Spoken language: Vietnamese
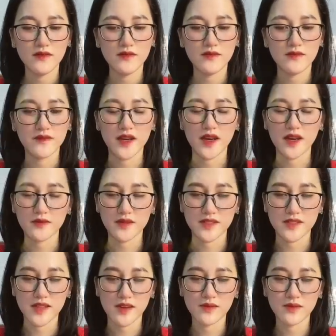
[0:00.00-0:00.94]
Vậy em thì
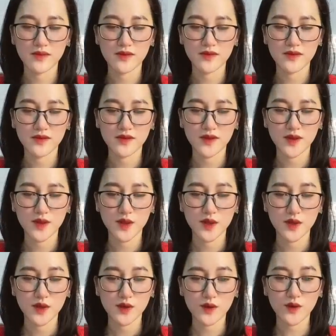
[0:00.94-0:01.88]
sao
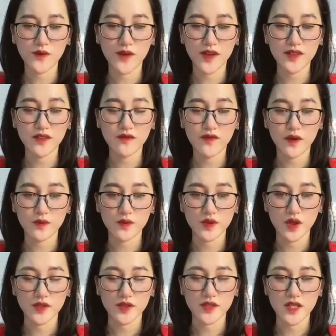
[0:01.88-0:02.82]
Cô vẽ những vòng
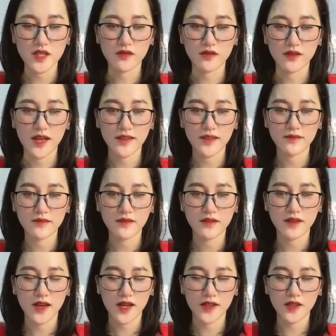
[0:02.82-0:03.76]
tròn trên ngực anh
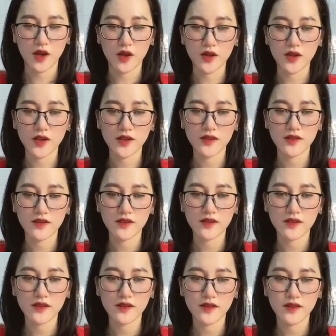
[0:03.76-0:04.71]
Khẽ nói
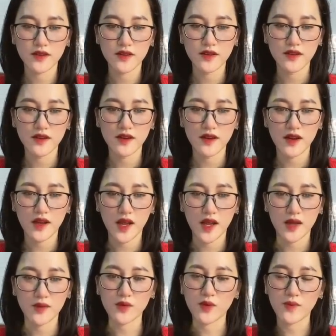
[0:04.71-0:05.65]

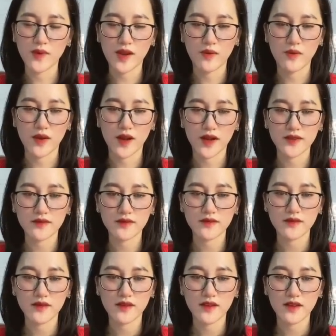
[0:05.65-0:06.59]
Em cũng là của anh
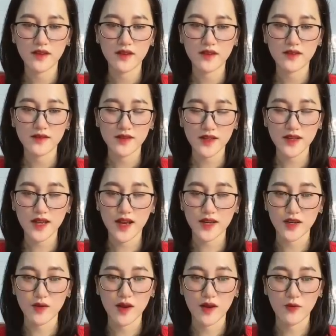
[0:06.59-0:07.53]
Tất cả
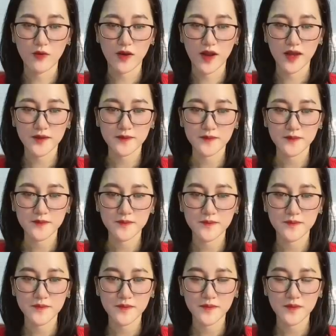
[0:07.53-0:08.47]
đều là của anh
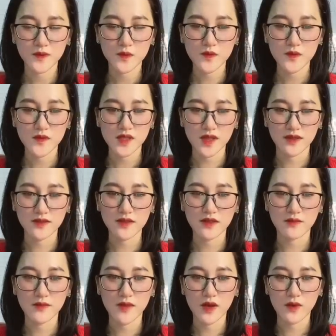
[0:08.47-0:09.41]
Trắng
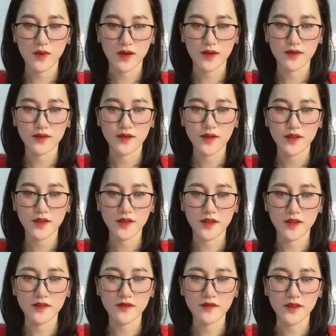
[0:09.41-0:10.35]
trợn mê hoặc
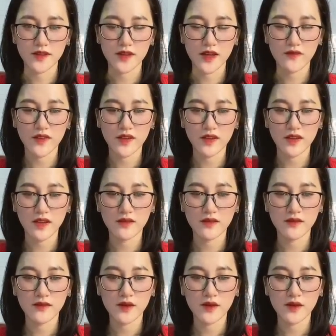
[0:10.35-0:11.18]
khiến người ta phát điên